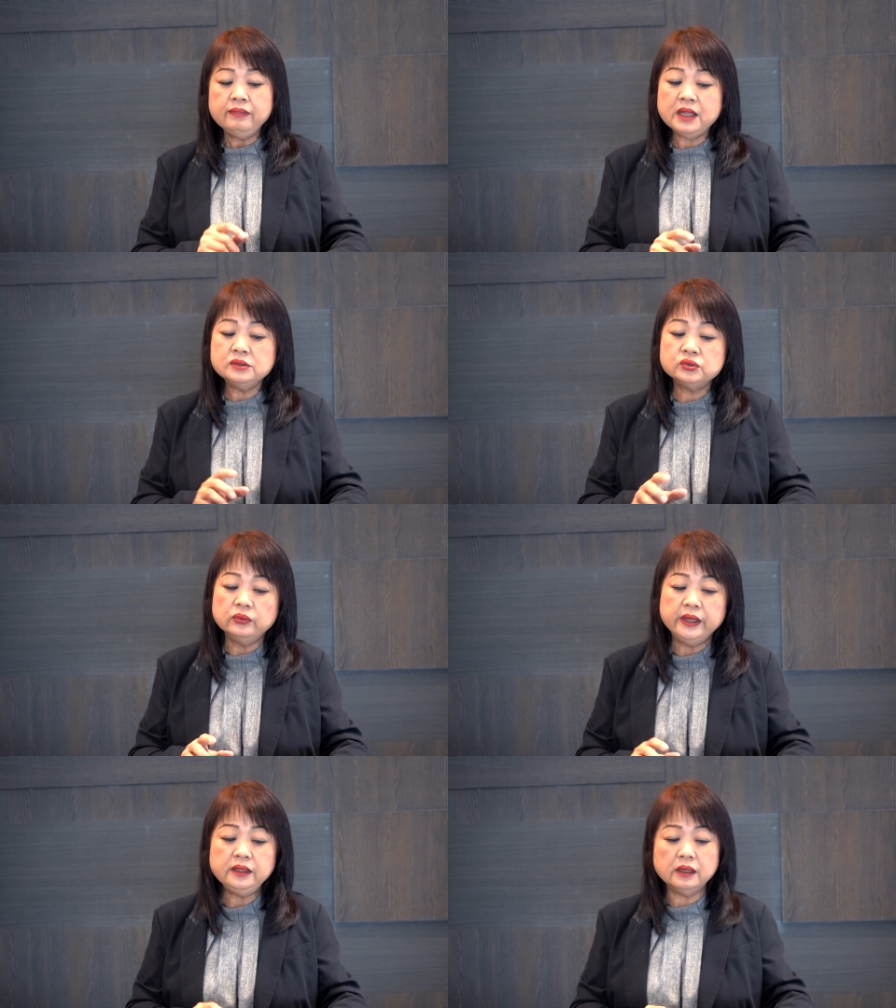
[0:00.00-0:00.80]
但
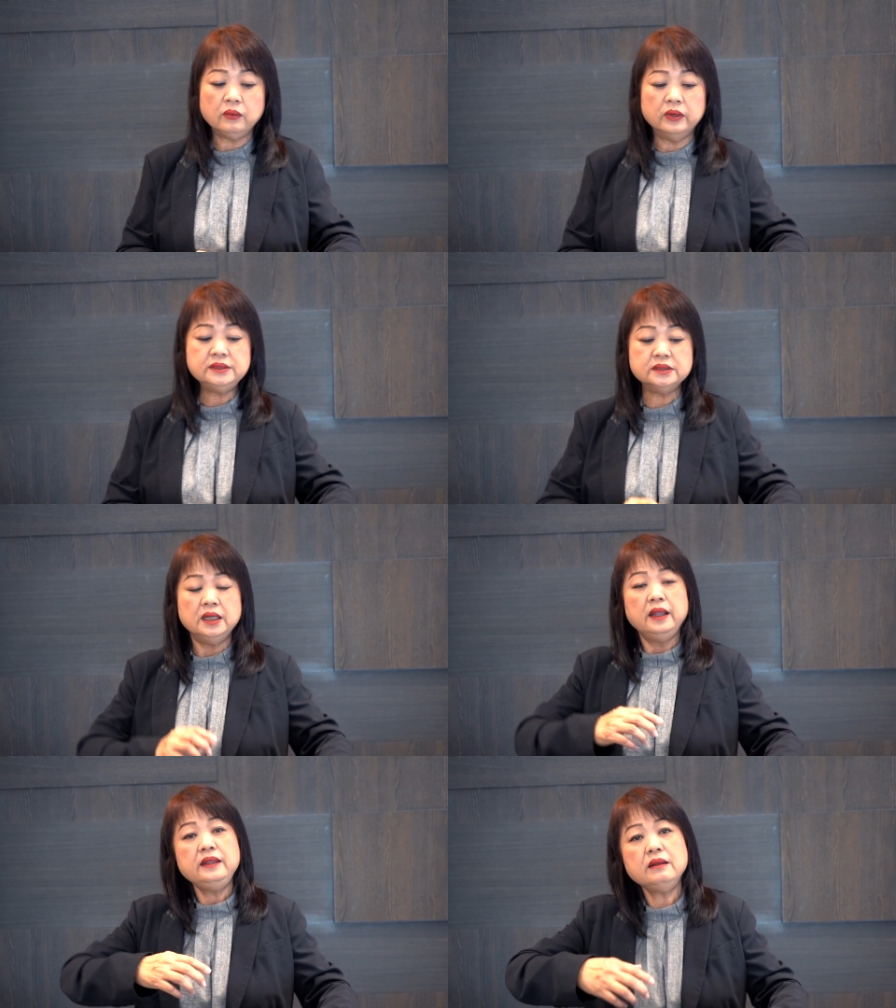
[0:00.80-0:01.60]
属灵的果子，
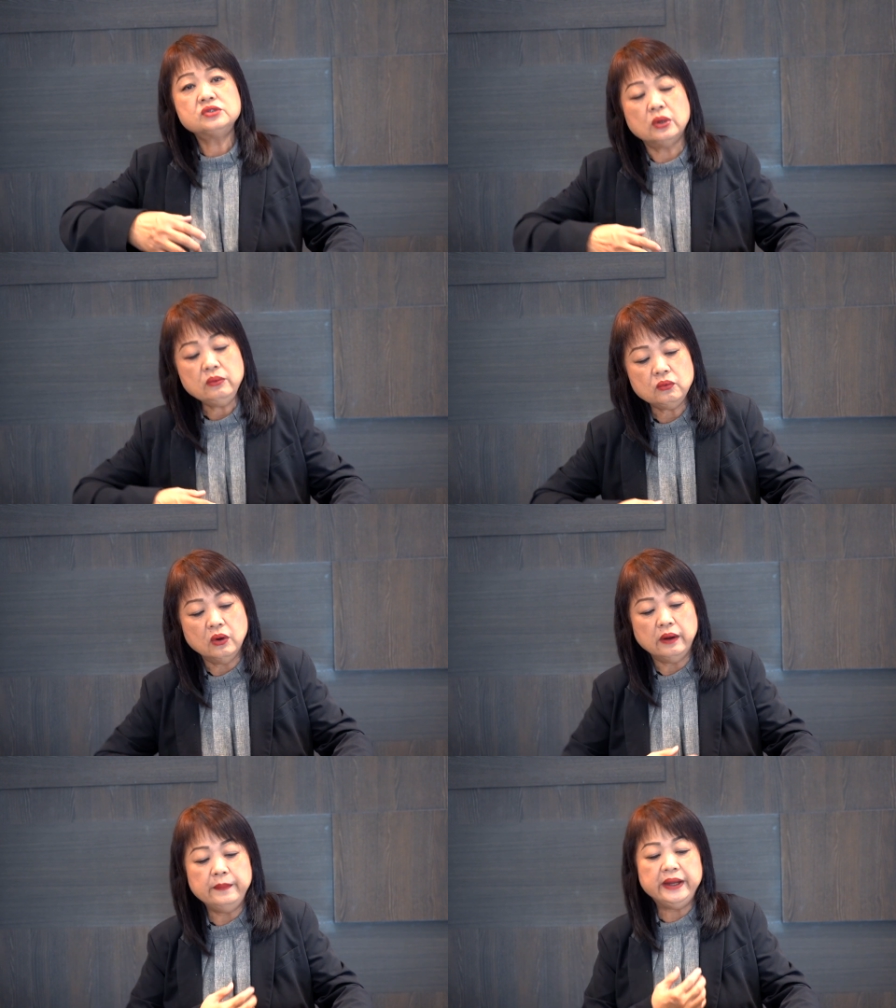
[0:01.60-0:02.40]
要从
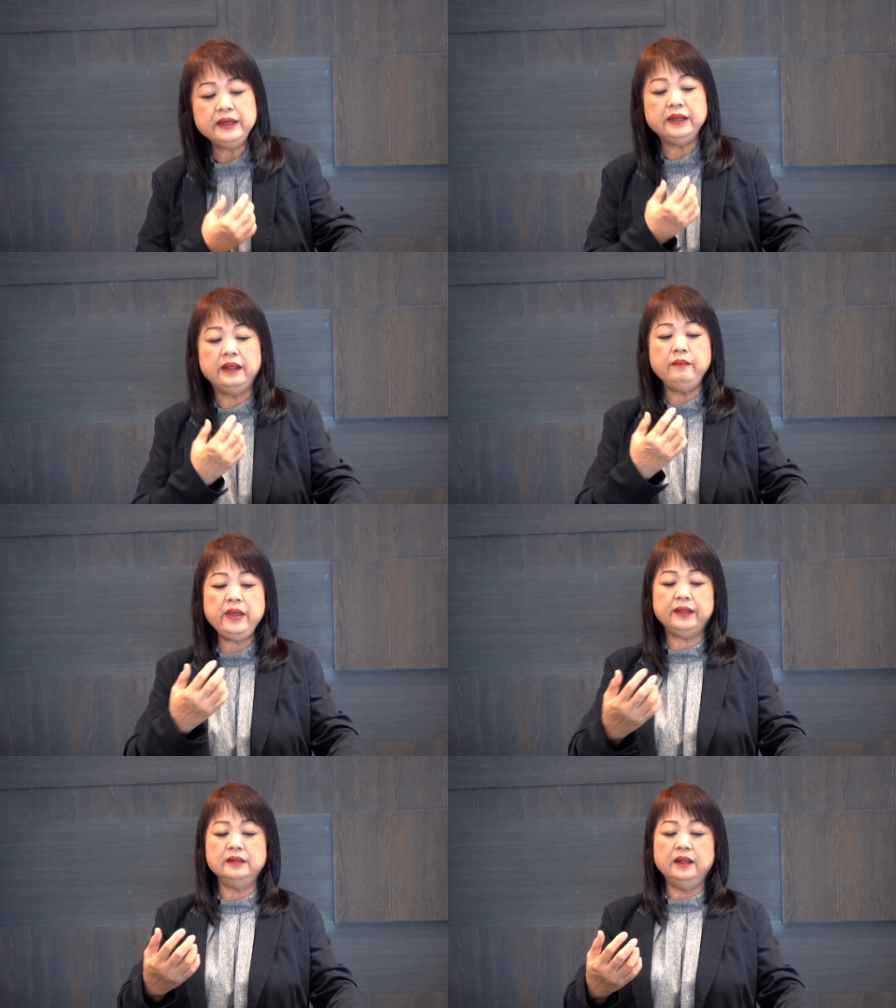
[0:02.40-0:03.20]
我们里
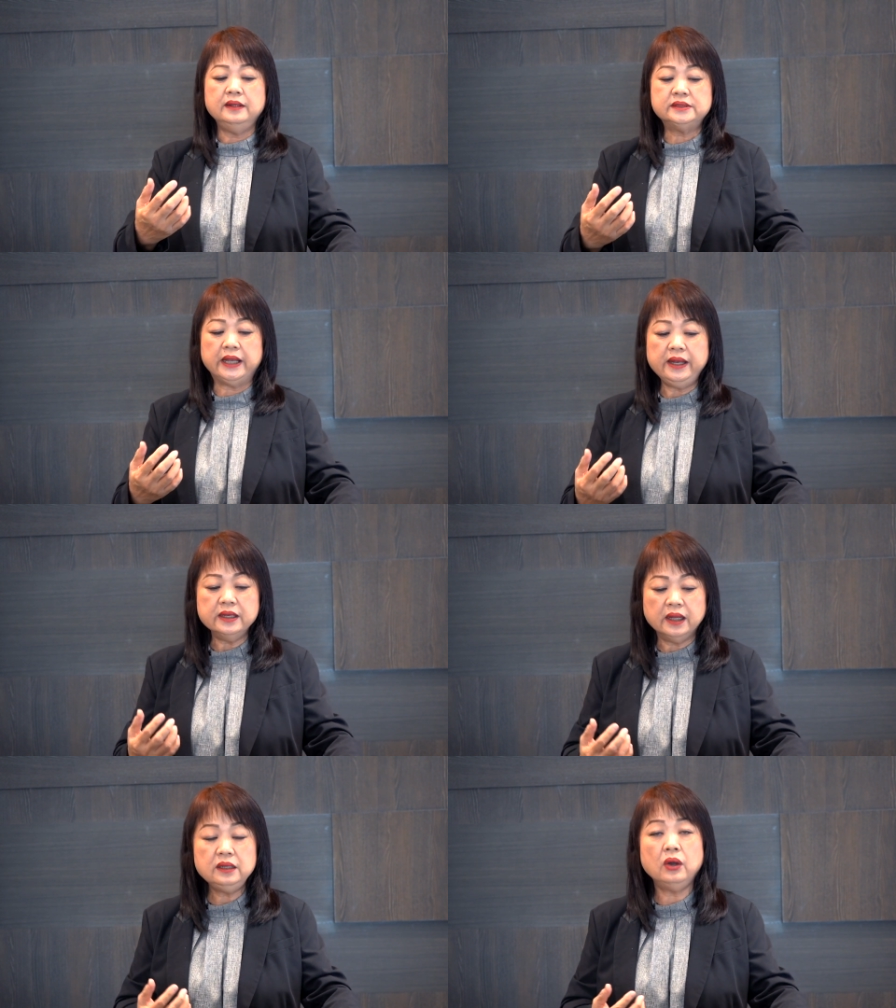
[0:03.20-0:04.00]
面才
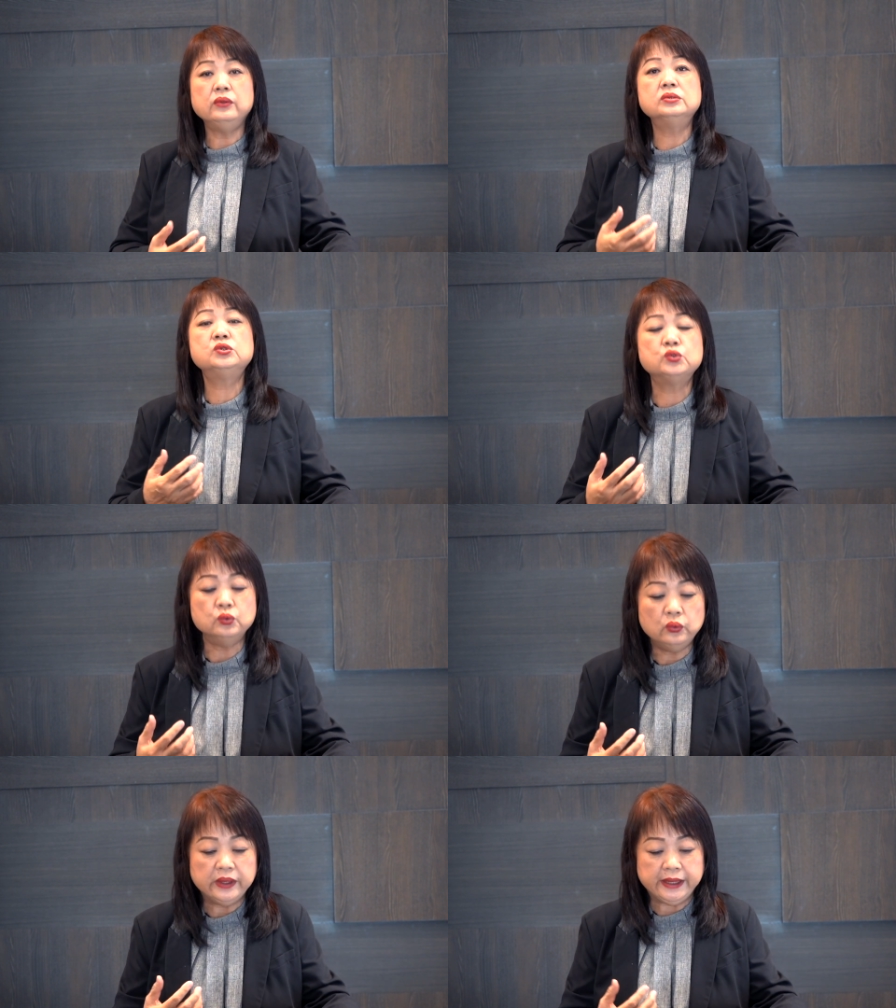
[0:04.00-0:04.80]
能够有
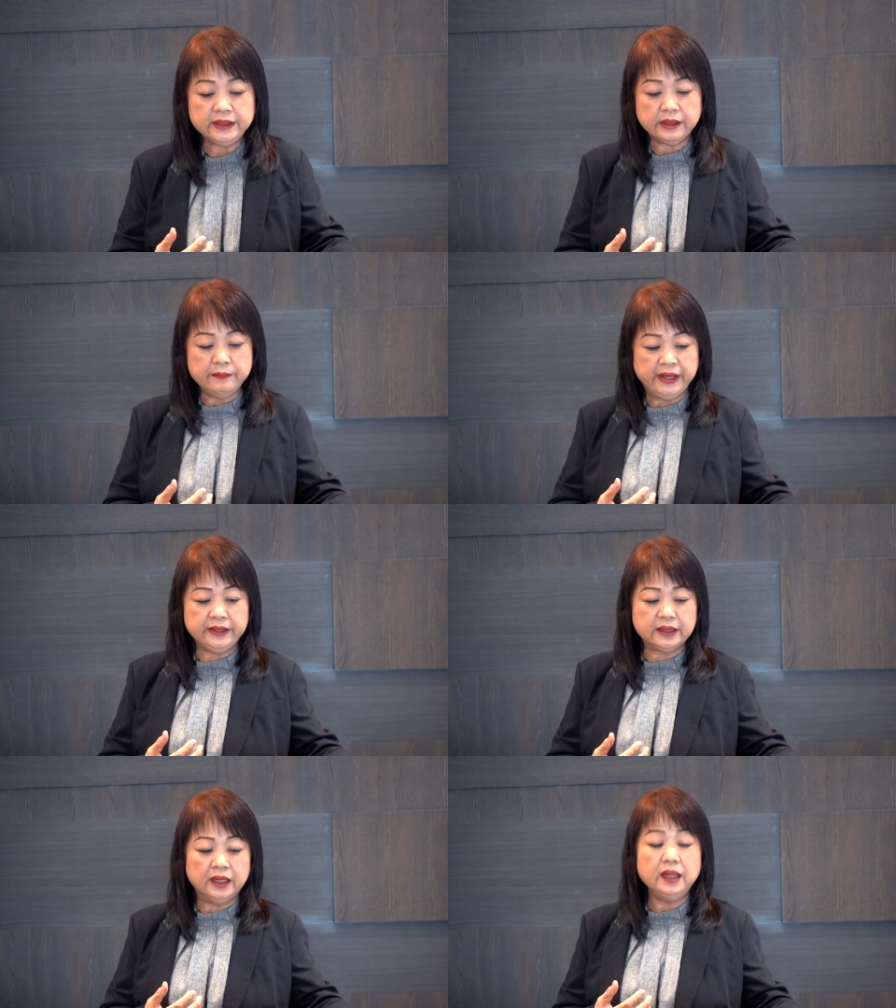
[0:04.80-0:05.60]
属灵的
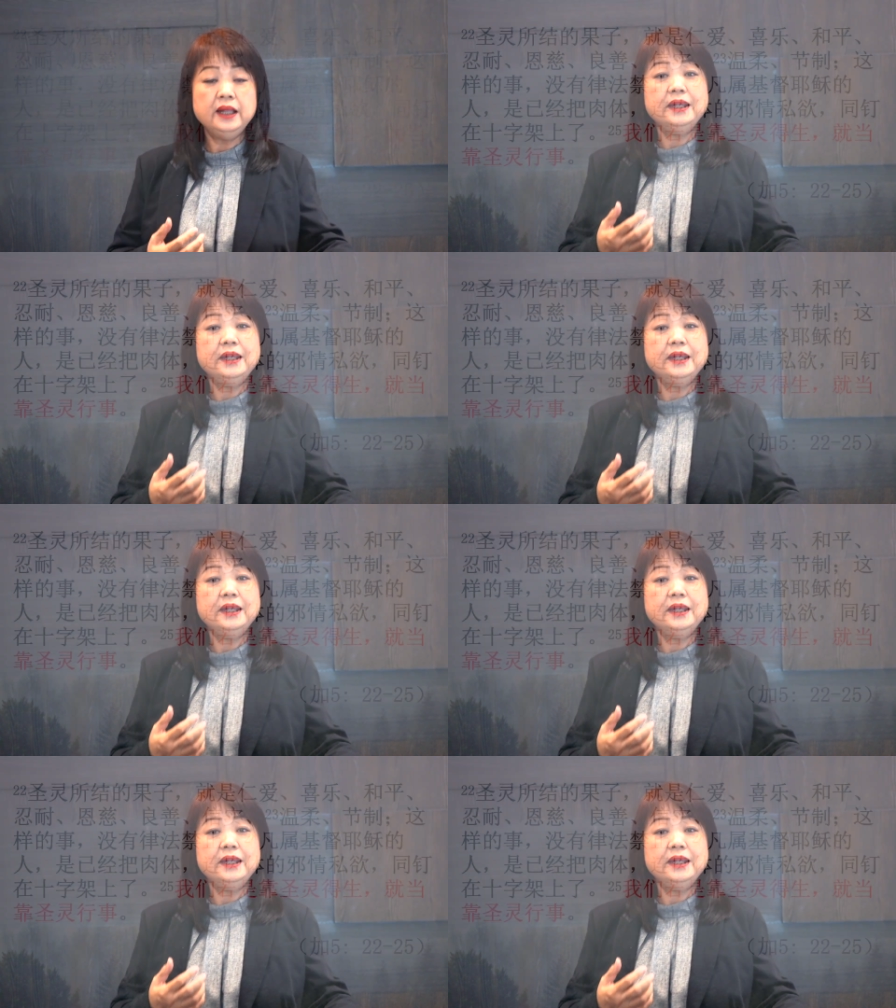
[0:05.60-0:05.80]
美德。